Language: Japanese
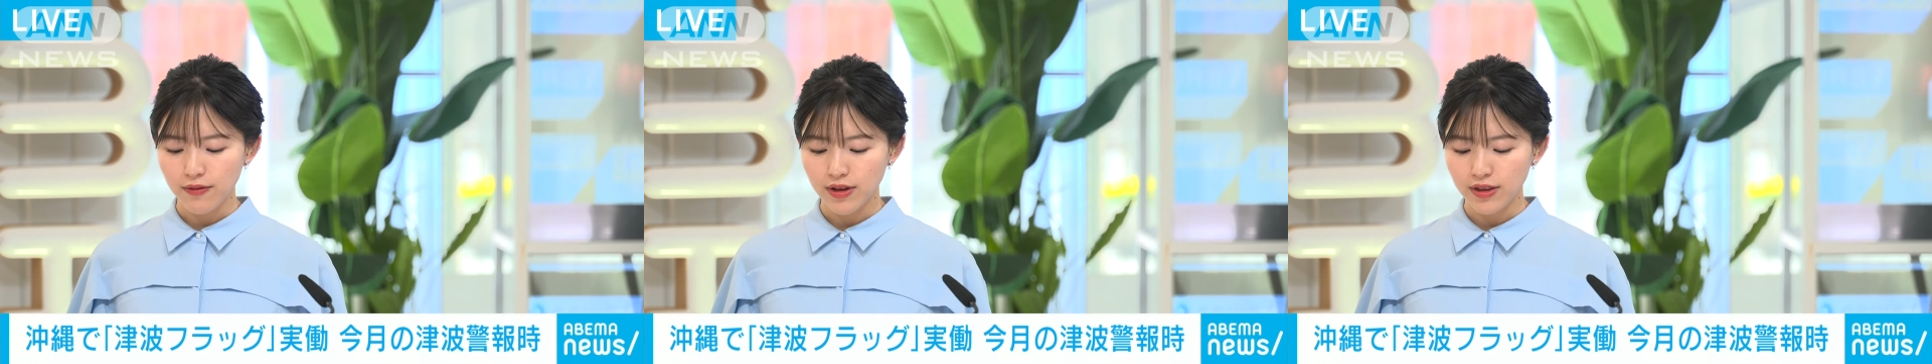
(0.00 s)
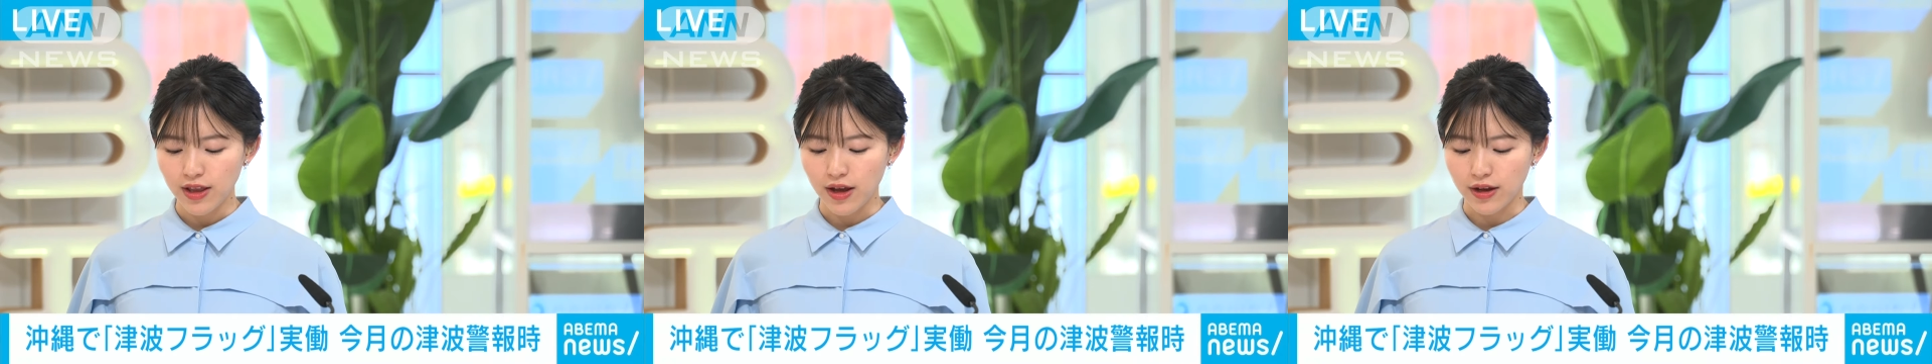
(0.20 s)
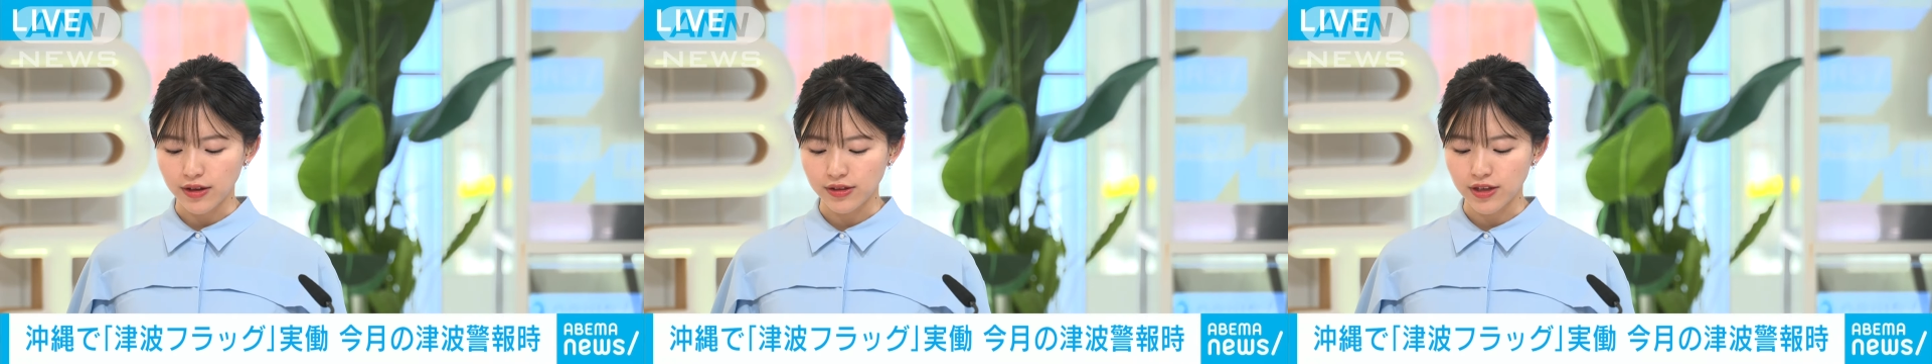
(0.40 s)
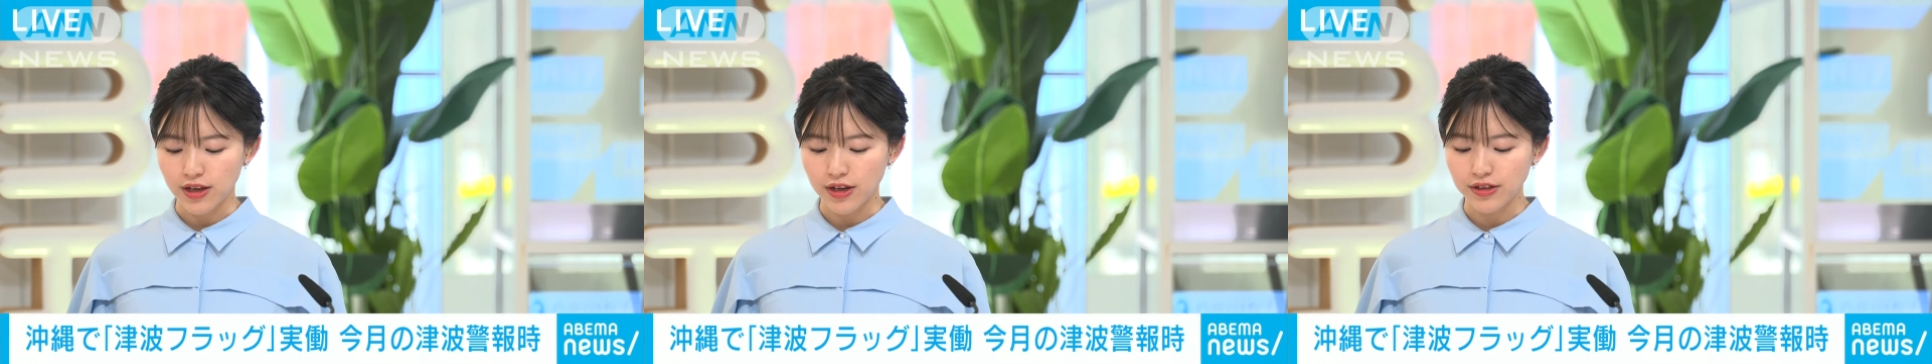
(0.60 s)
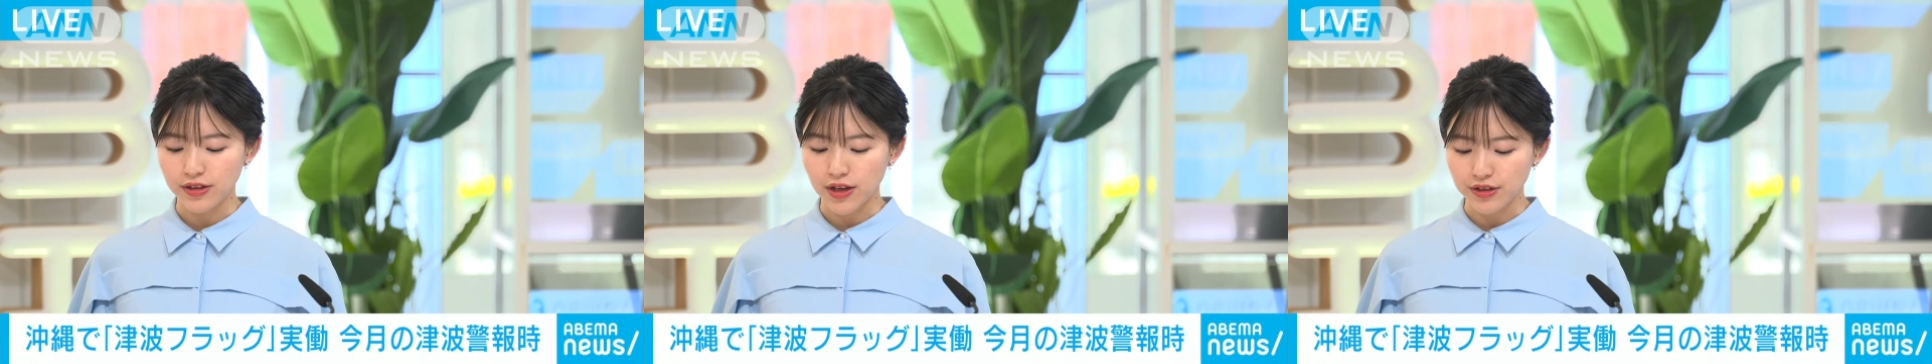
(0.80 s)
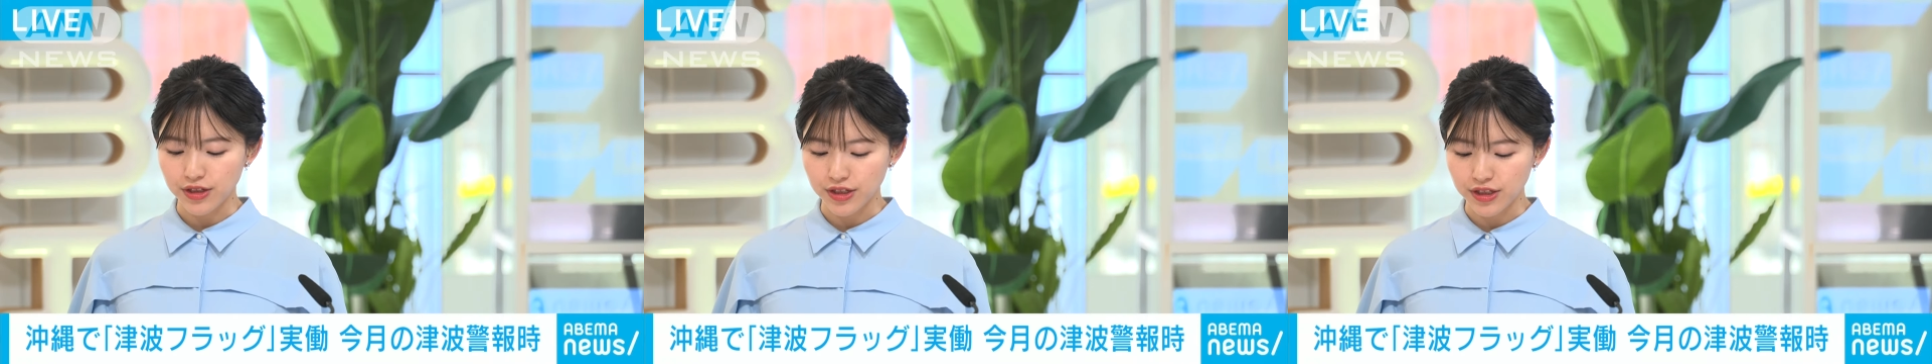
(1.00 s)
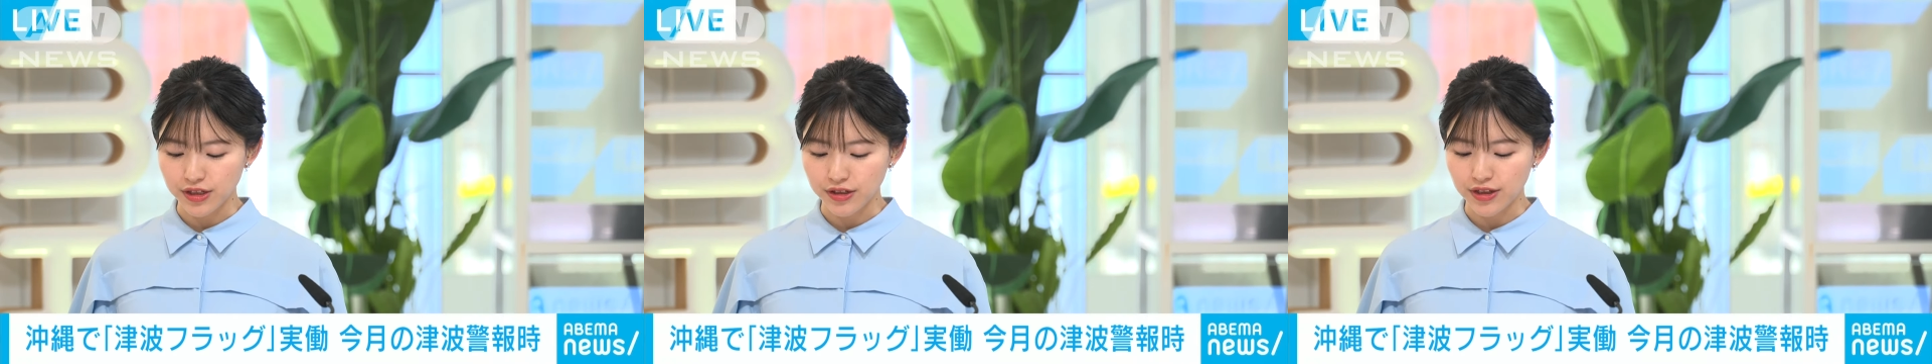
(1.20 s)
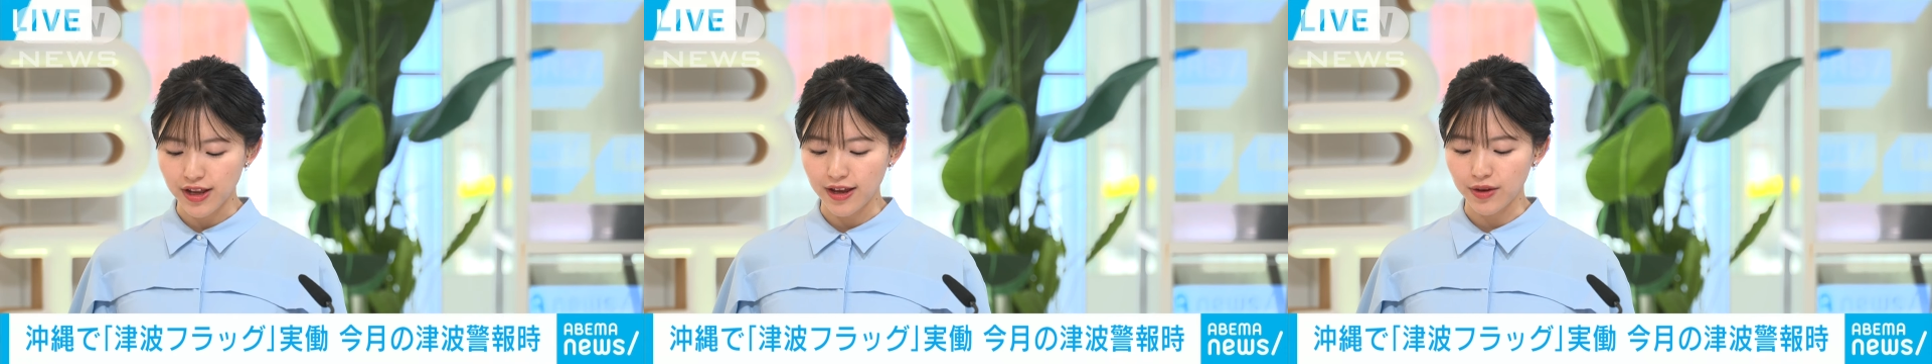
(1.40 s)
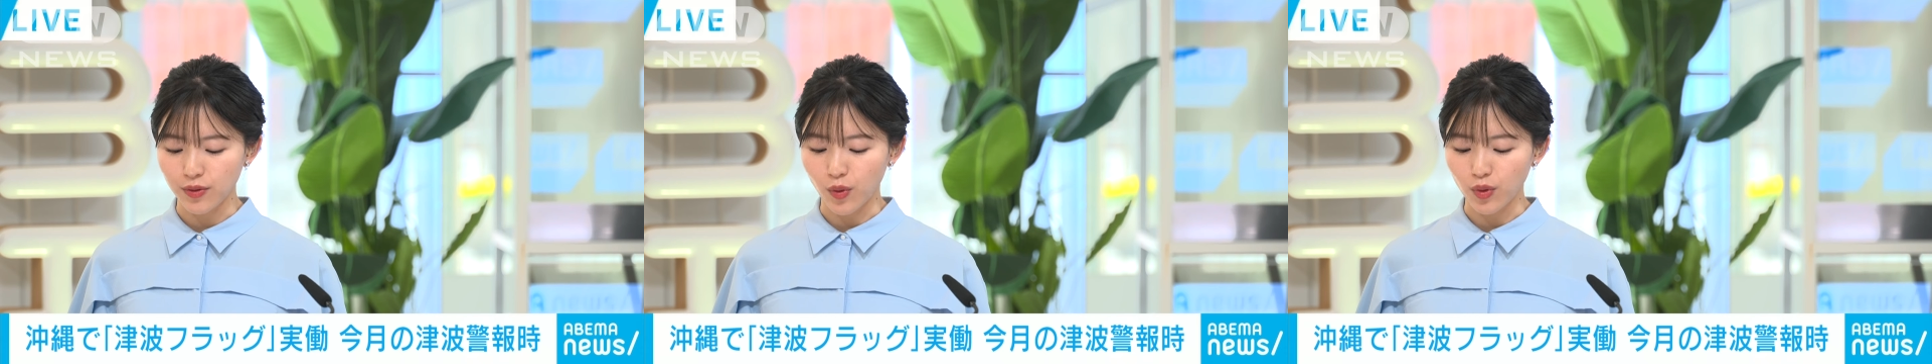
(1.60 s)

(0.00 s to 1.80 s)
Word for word: 湾で発生した地震で